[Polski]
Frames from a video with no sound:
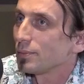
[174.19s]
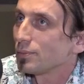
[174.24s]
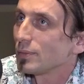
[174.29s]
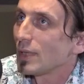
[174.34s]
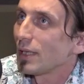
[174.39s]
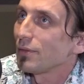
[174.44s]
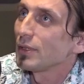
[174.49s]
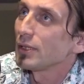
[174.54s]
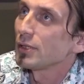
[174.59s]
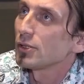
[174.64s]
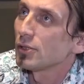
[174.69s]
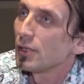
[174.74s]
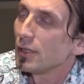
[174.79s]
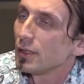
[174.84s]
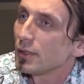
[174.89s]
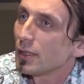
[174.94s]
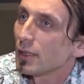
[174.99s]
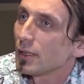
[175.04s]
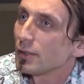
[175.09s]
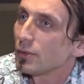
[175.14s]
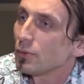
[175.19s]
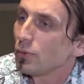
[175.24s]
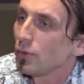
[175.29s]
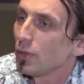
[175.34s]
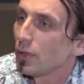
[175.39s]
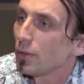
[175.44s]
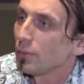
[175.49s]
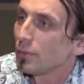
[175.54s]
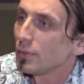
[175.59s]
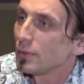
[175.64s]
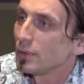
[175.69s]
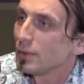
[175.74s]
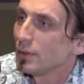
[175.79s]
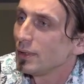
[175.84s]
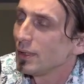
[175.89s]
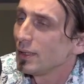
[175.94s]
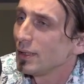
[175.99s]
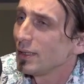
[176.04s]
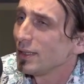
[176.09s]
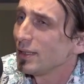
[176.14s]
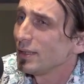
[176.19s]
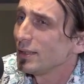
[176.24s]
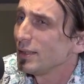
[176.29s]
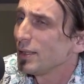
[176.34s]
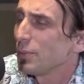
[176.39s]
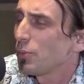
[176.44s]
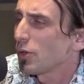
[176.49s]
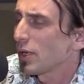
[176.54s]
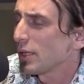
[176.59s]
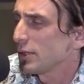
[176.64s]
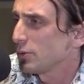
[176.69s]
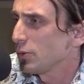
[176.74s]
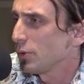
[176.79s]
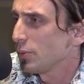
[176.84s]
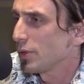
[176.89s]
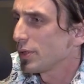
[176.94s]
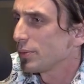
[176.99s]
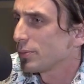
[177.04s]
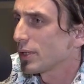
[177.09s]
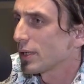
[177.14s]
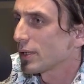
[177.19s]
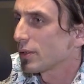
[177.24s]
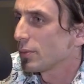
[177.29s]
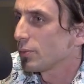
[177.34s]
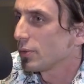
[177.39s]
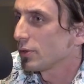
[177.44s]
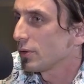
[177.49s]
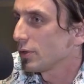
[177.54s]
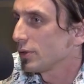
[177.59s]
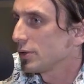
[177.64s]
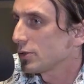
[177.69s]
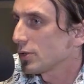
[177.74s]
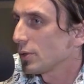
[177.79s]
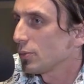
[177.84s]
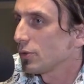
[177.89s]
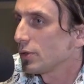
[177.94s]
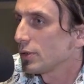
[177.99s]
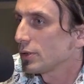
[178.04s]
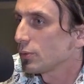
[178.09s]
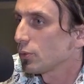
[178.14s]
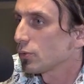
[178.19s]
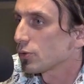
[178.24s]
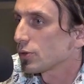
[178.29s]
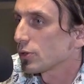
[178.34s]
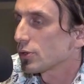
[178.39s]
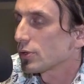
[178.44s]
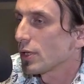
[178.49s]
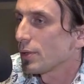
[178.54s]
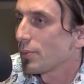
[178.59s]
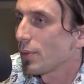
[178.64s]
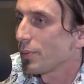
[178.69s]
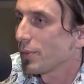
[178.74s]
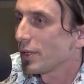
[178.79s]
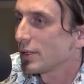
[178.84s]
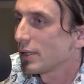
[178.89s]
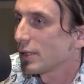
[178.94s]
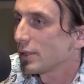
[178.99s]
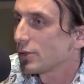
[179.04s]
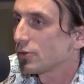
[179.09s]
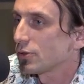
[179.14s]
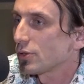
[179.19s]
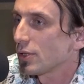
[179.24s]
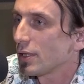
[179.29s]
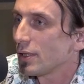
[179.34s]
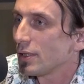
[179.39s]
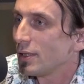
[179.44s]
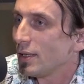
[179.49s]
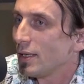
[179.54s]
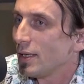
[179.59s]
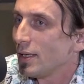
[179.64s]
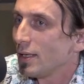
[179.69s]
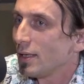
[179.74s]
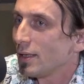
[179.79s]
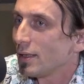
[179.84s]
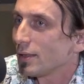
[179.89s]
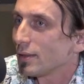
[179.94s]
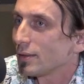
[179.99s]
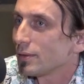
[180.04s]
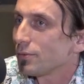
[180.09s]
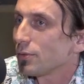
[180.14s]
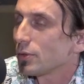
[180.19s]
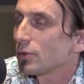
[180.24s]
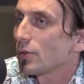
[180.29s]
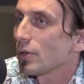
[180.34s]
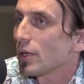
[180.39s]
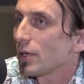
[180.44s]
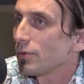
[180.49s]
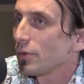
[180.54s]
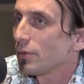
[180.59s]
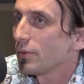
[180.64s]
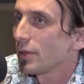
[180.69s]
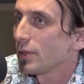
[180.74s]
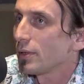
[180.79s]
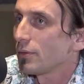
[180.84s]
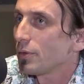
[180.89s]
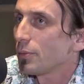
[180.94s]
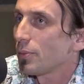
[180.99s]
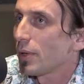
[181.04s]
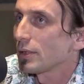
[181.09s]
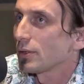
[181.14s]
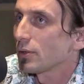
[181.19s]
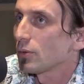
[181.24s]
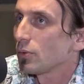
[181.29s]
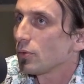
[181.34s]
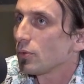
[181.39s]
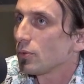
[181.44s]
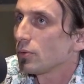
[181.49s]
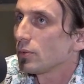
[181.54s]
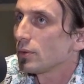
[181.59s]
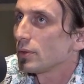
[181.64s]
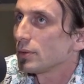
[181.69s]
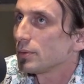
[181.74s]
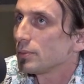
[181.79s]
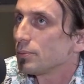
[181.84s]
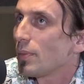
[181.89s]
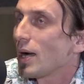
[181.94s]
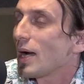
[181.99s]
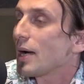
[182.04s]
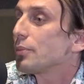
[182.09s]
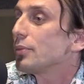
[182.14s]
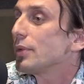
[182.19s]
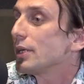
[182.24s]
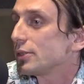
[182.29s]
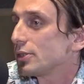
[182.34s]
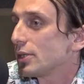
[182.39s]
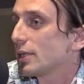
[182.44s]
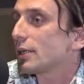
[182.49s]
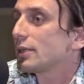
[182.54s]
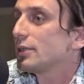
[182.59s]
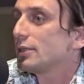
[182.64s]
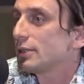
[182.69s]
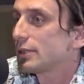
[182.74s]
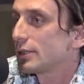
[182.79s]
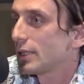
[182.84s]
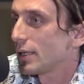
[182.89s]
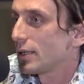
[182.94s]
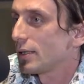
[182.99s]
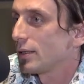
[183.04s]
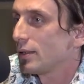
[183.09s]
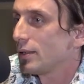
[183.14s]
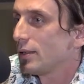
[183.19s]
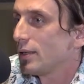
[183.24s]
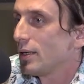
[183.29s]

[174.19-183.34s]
E, nawet jeśli interesują, nie, nie pokazujmy im tego, bo to niczemu nie służy. Trzeba pamiętać, że fotografowanie wypadku ma mieć jakiś cel.